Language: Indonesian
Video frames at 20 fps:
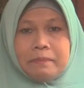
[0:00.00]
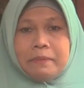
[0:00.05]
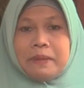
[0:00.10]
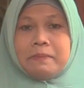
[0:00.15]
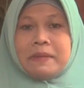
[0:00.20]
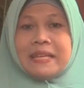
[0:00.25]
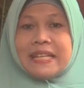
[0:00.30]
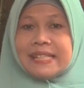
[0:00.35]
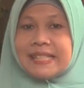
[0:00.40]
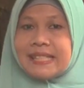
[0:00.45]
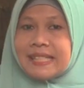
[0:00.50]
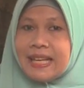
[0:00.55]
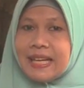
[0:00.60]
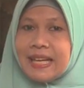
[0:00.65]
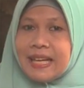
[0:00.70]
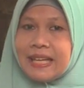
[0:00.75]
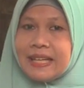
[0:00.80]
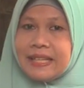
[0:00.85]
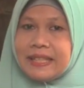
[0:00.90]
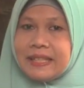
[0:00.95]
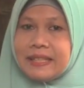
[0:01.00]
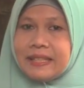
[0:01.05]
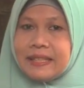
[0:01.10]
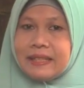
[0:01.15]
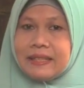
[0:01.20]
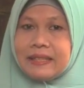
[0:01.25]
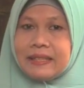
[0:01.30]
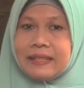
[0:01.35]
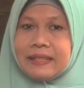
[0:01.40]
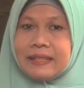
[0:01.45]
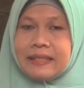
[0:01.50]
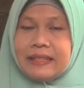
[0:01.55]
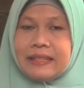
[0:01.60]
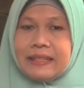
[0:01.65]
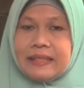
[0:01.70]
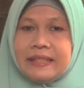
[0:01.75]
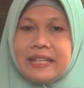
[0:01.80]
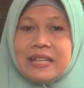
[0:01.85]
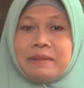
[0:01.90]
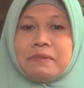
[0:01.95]
Pemirsa
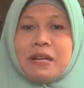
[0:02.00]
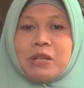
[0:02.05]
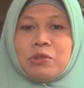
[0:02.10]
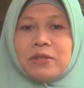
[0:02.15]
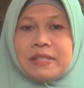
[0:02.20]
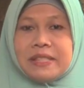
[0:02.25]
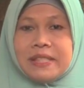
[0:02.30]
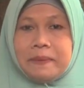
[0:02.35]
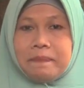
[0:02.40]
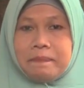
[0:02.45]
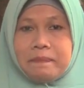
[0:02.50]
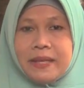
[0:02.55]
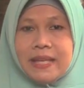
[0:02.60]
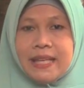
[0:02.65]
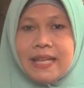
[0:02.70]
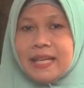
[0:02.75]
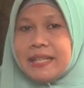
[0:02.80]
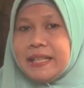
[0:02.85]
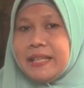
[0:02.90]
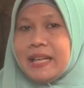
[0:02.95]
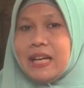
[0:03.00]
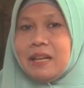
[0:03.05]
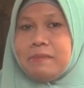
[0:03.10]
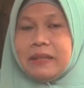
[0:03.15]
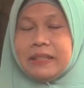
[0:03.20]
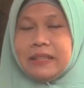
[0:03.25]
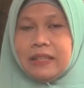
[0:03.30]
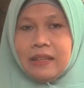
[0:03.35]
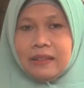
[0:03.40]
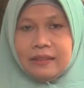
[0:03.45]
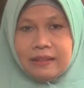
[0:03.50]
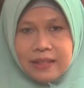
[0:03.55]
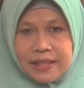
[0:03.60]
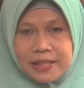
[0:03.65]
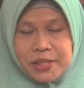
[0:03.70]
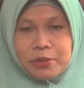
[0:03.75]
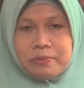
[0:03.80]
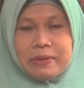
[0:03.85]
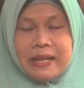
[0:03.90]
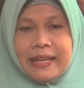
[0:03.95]
dan Bagus TV yang dirahmati Allah
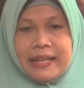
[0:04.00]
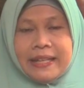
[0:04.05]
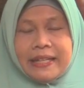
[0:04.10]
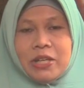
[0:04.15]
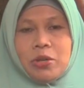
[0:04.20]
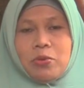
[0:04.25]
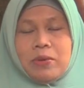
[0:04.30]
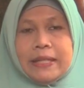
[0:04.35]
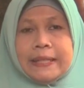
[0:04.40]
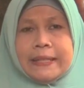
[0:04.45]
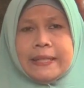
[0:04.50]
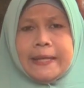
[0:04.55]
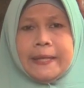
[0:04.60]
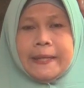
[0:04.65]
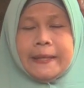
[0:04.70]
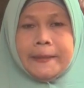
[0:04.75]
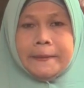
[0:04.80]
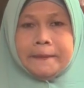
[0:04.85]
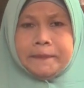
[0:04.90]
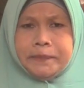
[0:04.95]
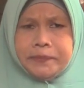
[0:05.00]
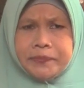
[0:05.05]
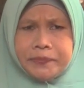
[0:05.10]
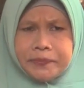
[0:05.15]
Subhanahu wa taala.